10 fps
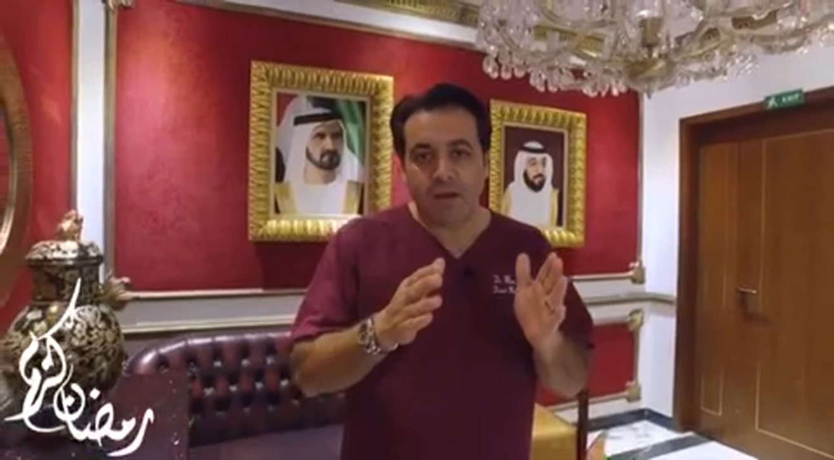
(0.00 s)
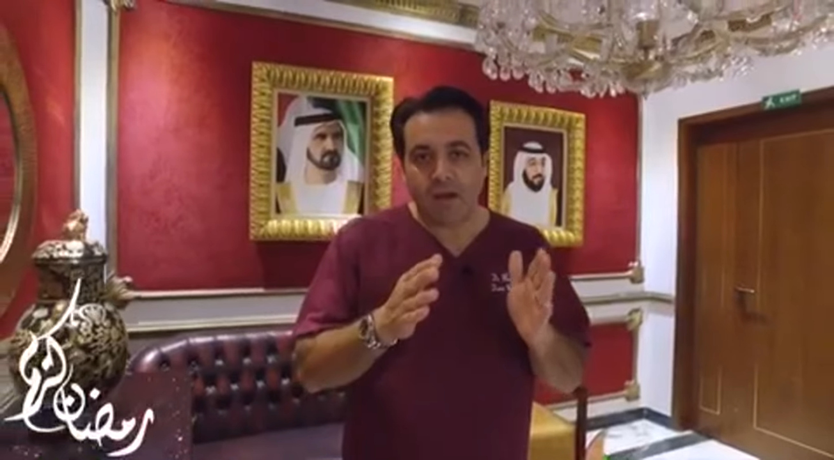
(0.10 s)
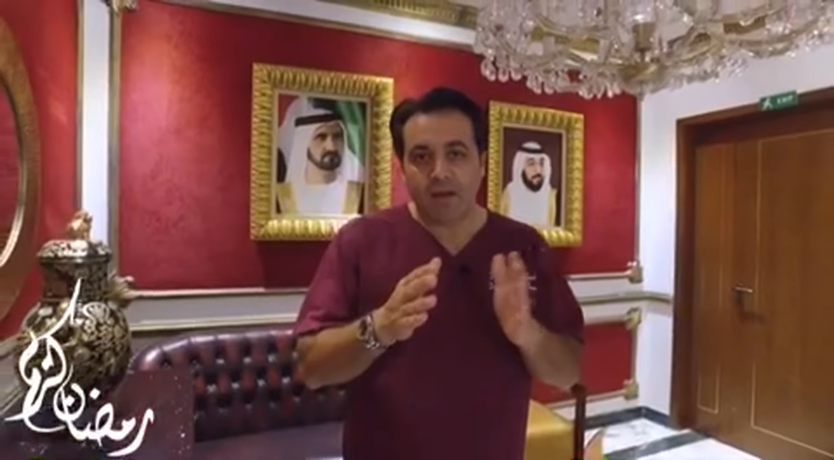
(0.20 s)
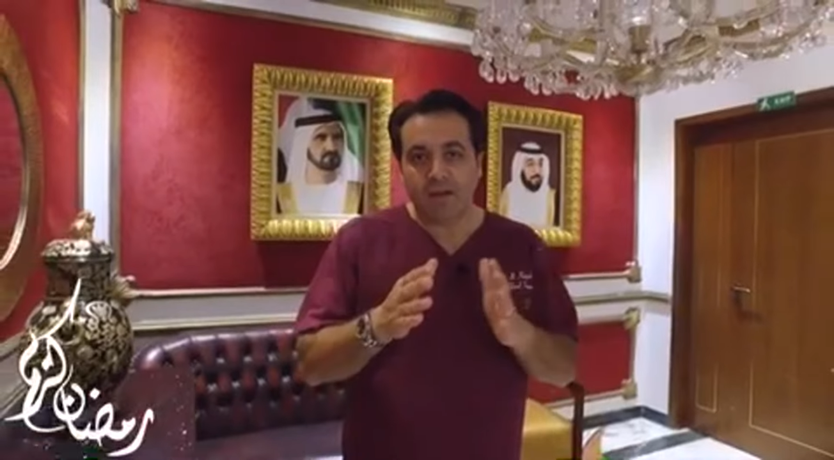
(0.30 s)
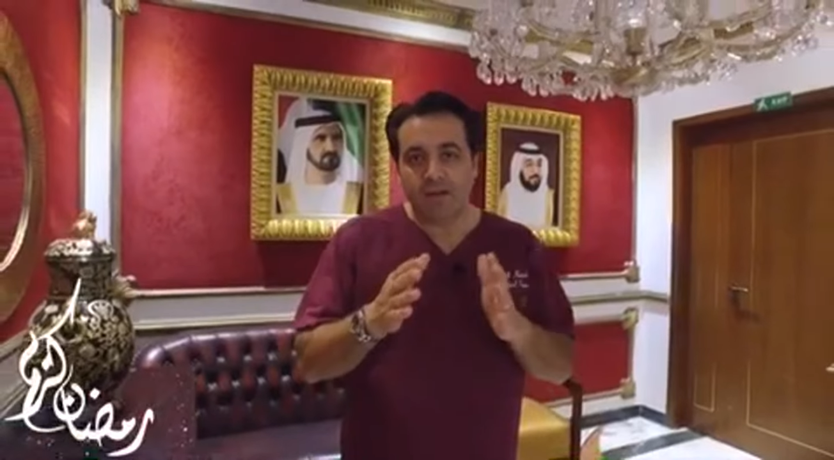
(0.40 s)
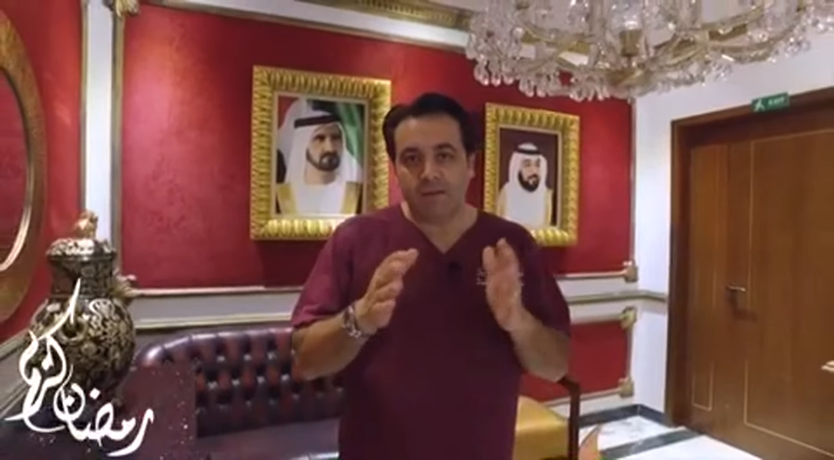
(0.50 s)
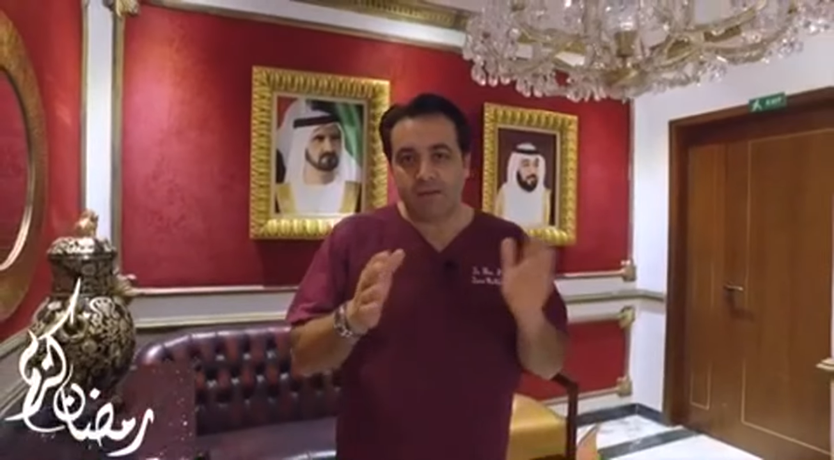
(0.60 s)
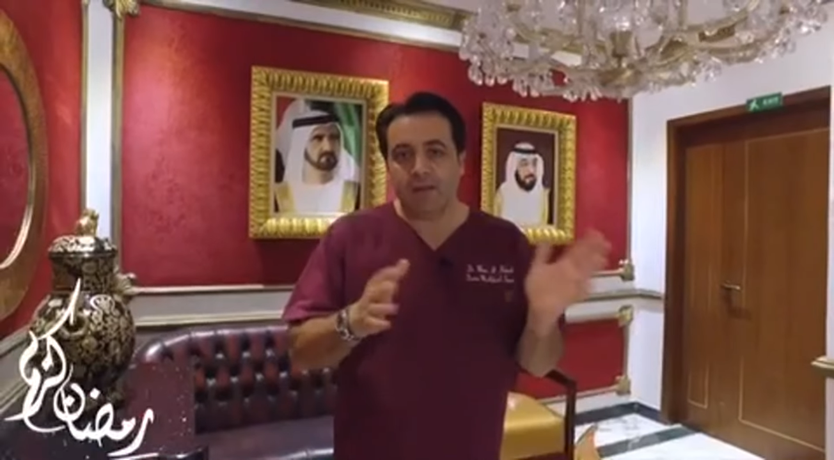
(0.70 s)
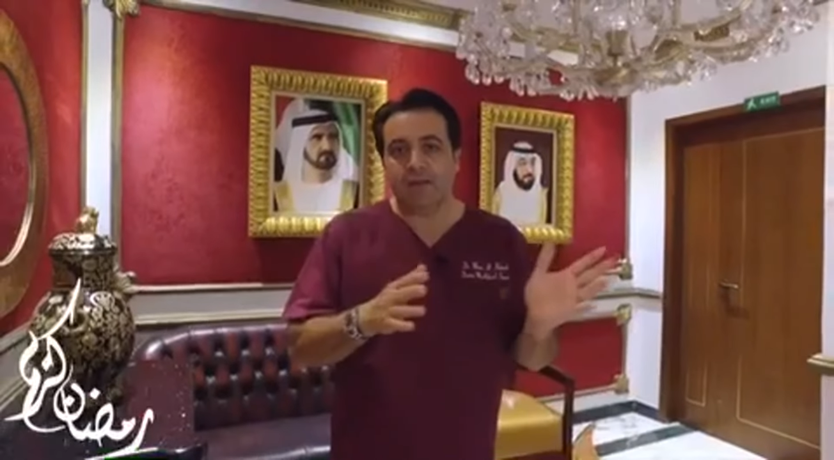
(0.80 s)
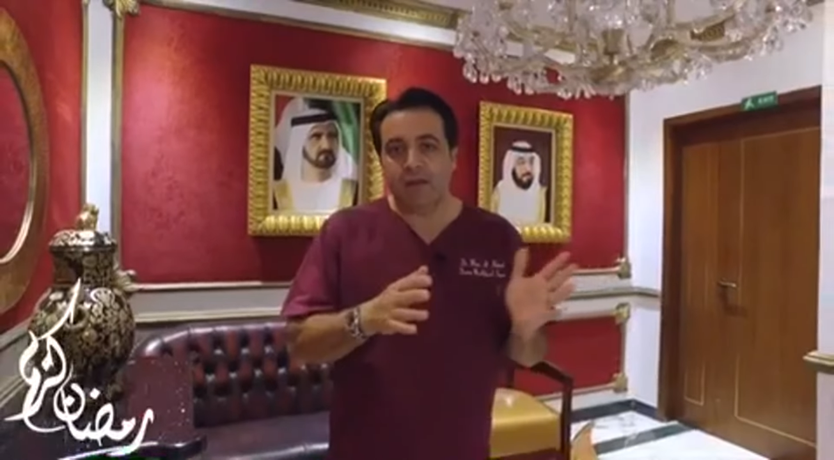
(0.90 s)
على
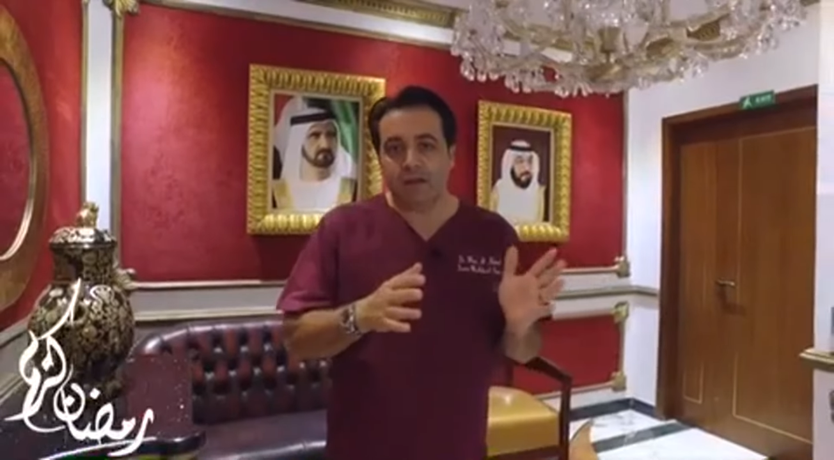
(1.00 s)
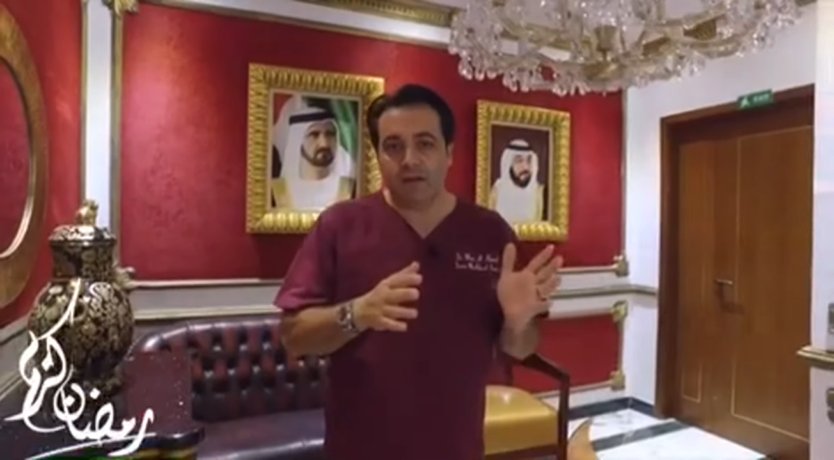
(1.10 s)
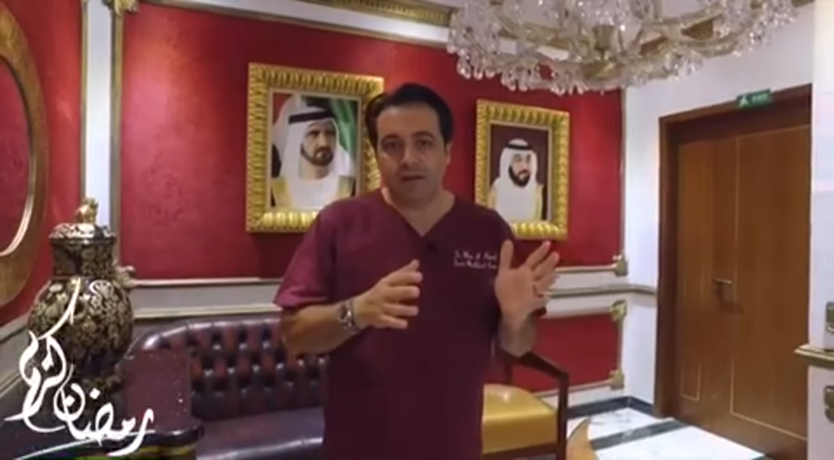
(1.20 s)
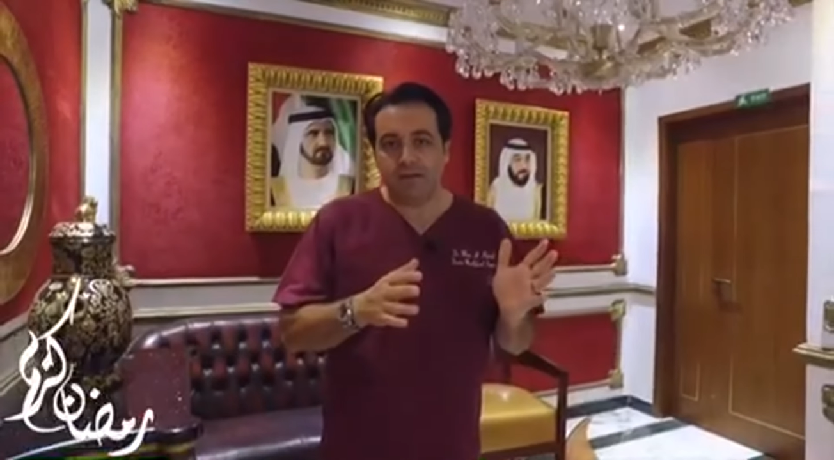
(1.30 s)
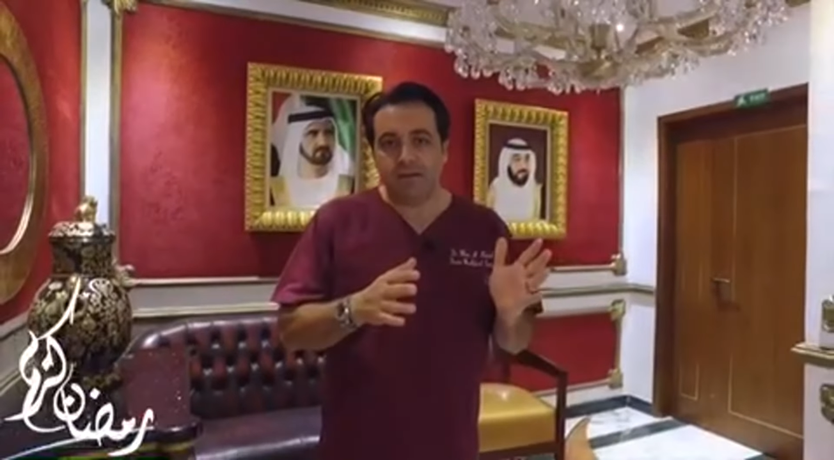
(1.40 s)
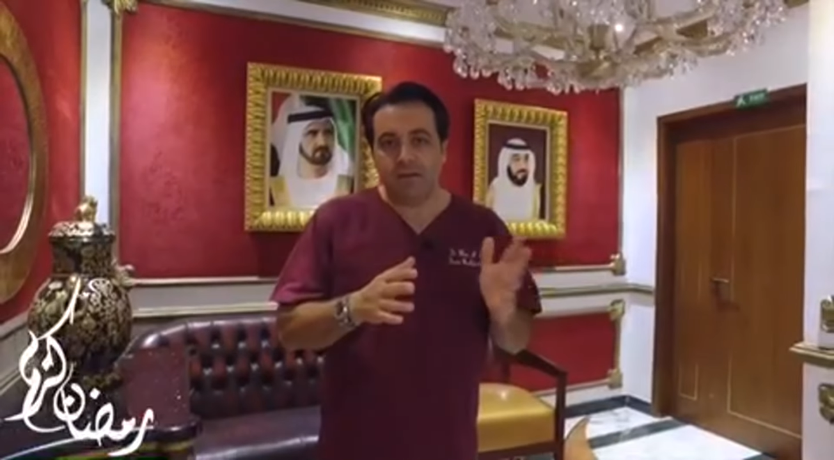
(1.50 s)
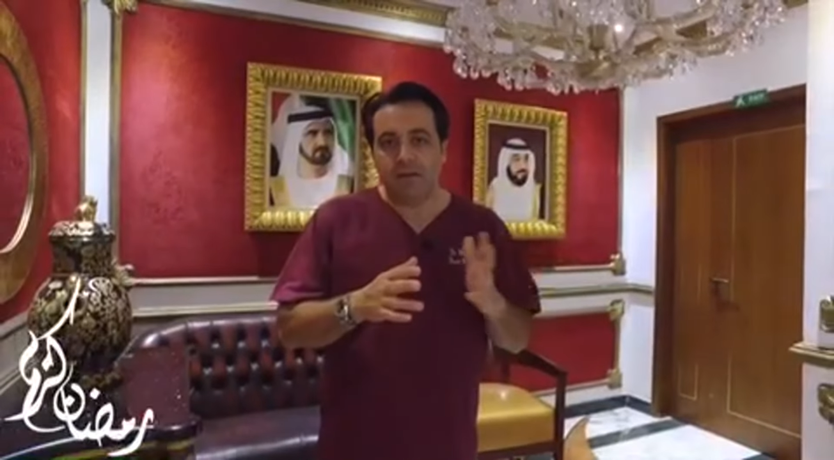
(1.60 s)
ثلاث حلقات